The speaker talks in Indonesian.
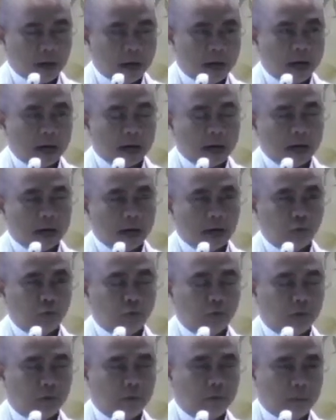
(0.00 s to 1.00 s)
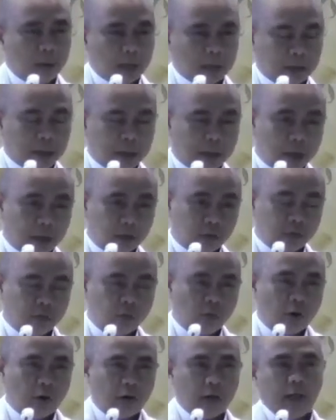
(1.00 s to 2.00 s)
kanak-kanak itu dimatikan
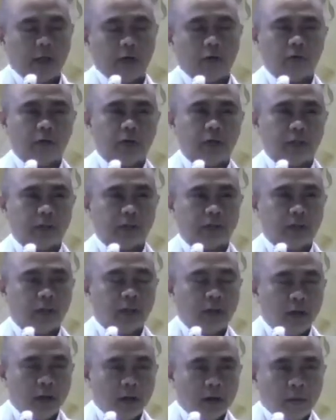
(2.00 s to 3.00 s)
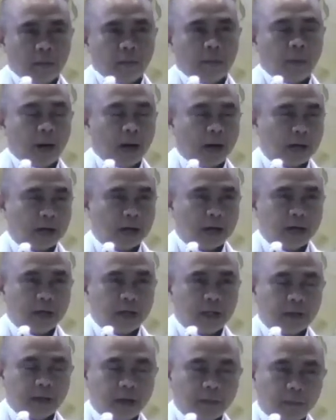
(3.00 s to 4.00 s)
semua oleh Herodes. Bahkan
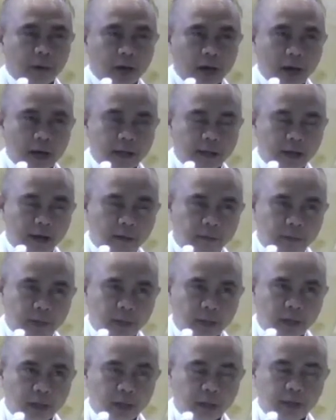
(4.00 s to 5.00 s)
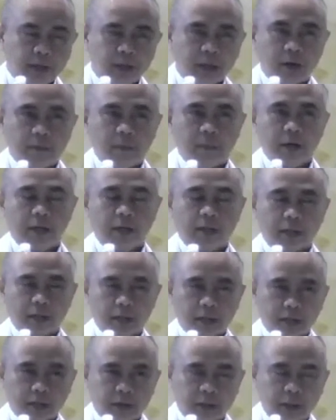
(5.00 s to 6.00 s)
kita menghadapi kekejaman,
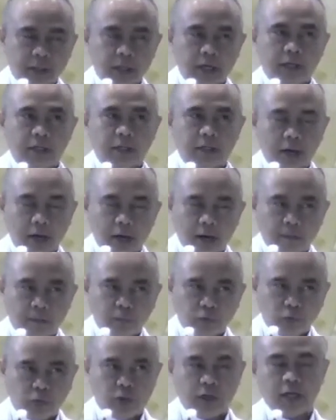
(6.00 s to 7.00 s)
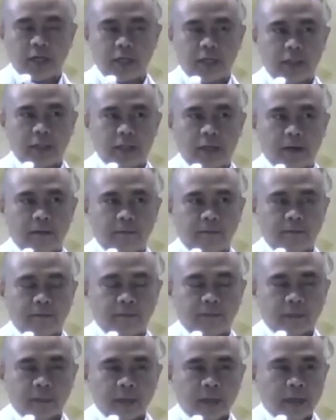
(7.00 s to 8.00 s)
kekejian dalam dunia kita.
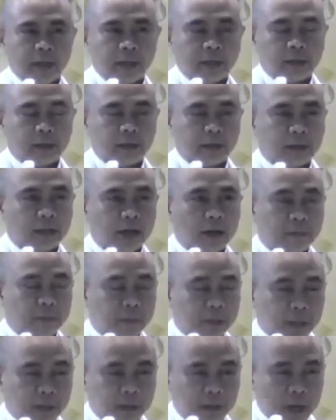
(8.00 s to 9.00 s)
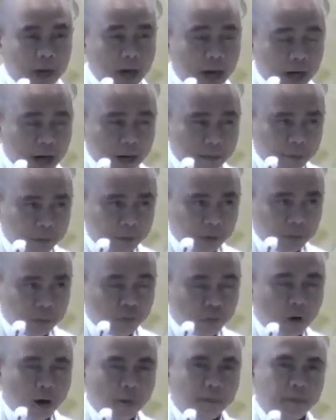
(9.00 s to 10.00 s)
Tetapi dalam
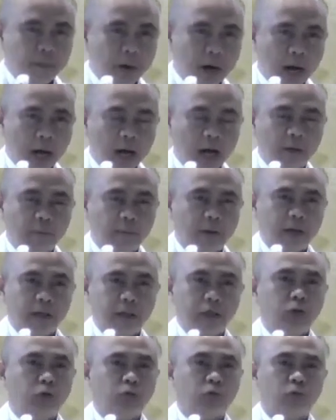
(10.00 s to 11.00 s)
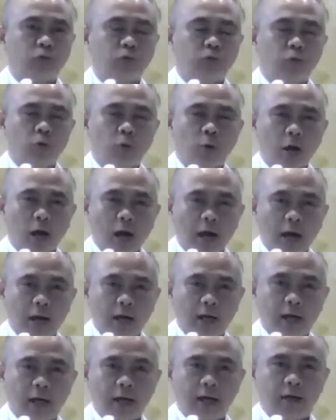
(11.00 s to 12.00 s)
semua pengalaman itu
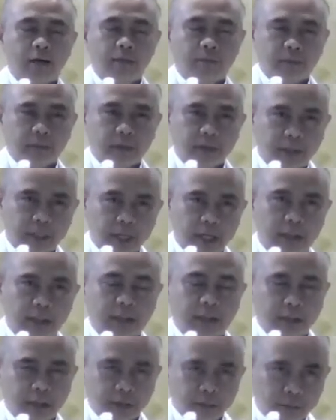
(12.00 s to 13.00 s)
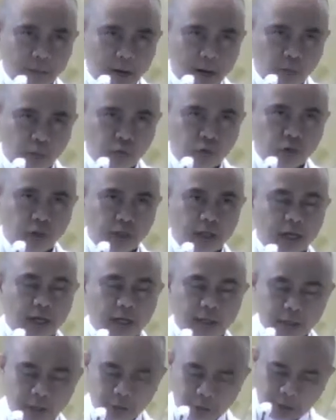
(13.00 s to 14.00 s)
Allah menjadi manusia
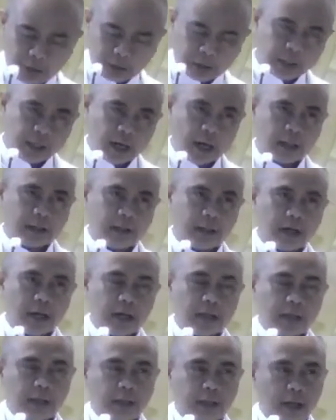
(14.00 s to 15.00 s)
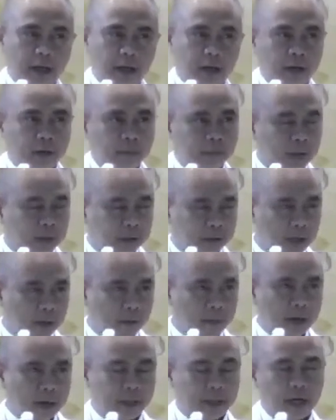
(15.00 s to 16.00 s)
di tengah-tengah kita,
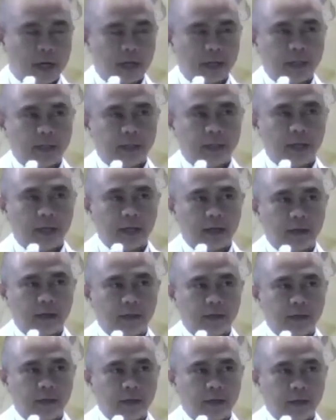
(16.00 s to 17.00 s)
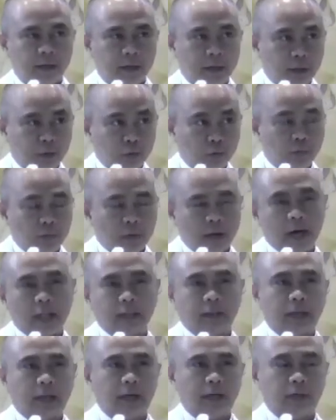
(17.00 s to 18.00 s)
bersama dengan kita. Itu
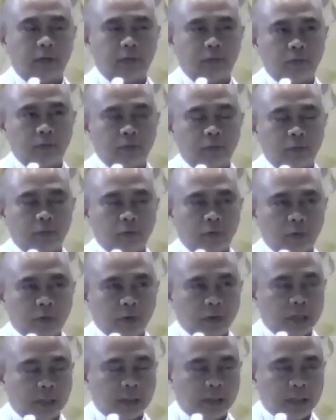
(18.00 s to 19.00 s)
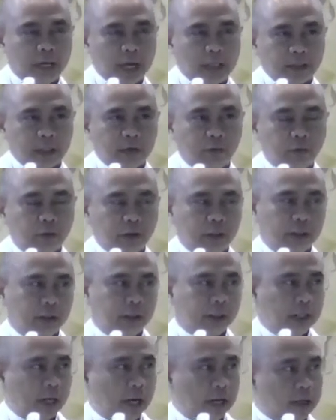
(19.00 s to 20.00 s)
Natal itu. Jadi Natal tidak,
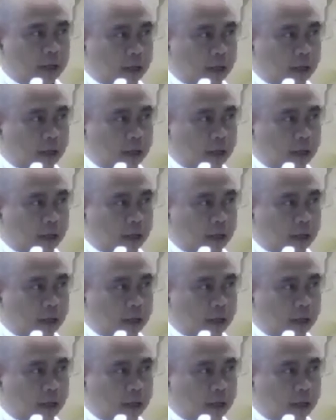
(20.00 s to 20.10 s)
tidak